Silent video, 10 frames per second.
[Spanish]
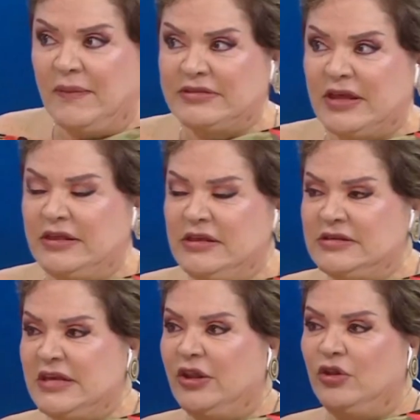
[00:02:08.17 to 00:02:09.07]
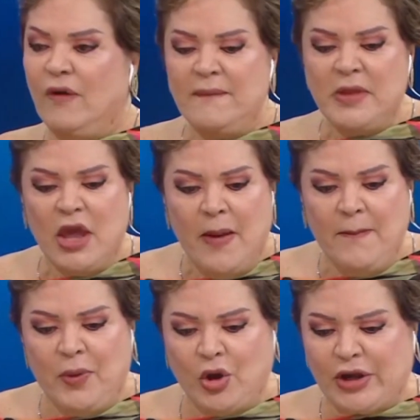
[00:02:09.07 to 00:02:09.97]
estás diciendo,
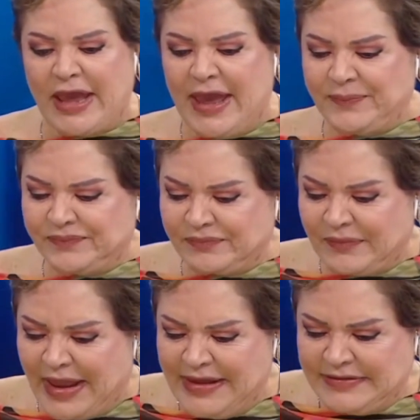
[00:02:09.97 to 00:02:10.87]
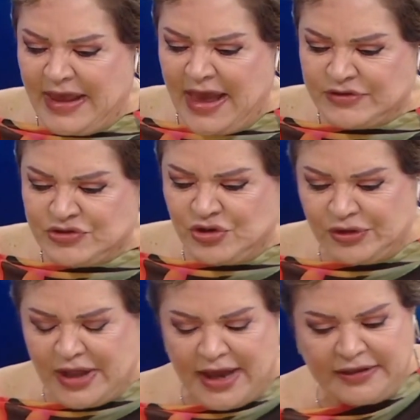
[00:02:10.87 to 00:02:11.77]
porque este
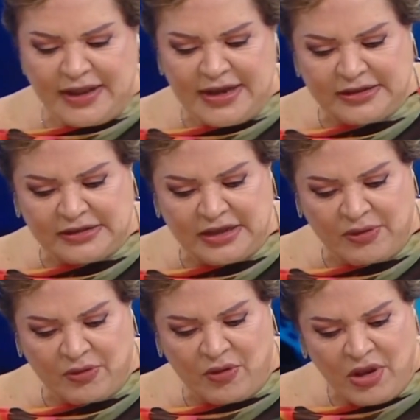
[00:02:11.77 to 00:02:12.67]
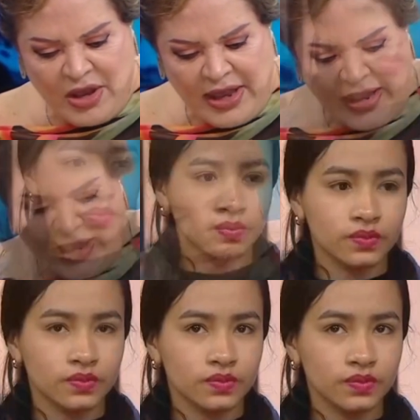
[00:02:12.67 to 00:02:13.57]
accionar delictivo
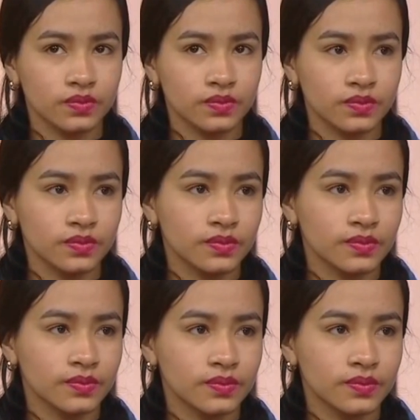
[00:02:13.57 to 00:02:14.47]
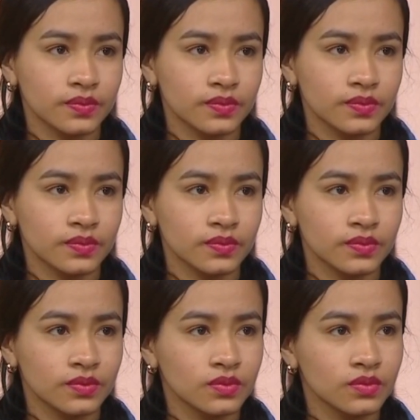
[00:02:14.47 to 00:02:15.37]
eh, hace que, yo quiero
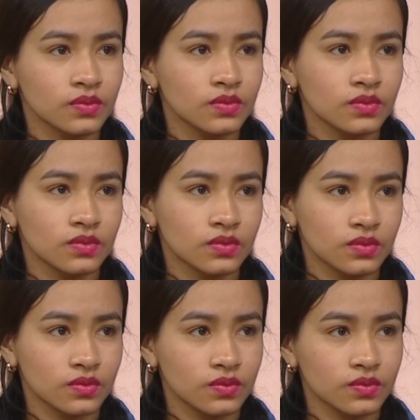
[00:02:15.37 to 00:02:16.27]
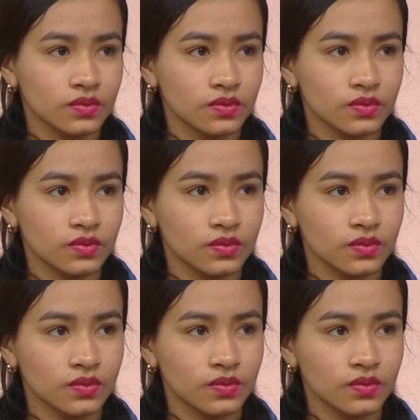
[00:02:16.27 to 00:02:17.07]
aconsejarte, eh, qué es